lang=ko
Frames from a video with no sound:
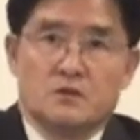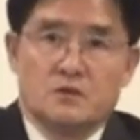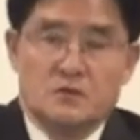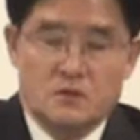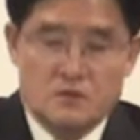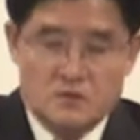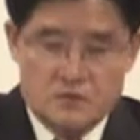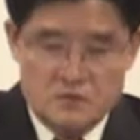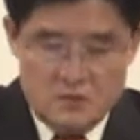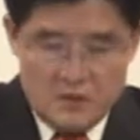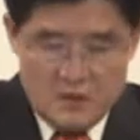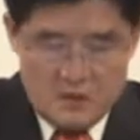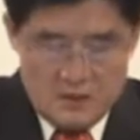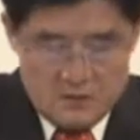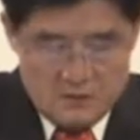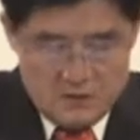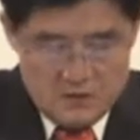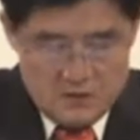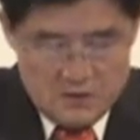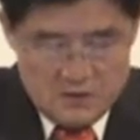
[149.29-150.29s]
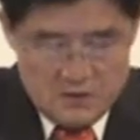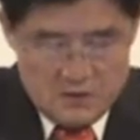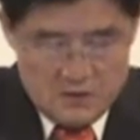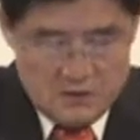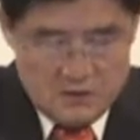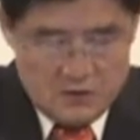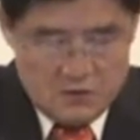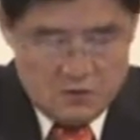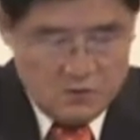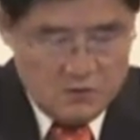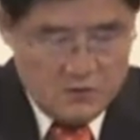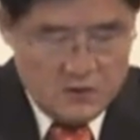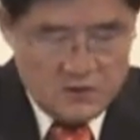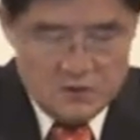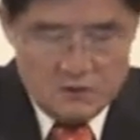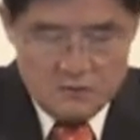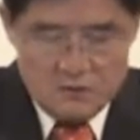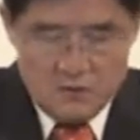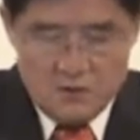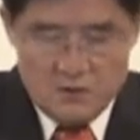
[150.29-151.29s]
그런 사람들이 있다고
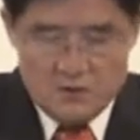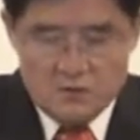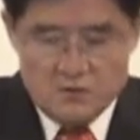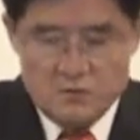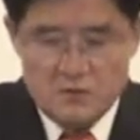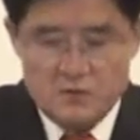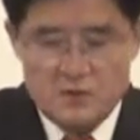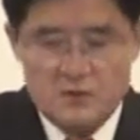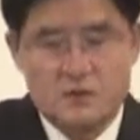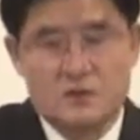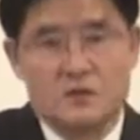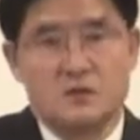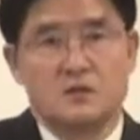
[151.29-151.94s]
말씀드렸습니다.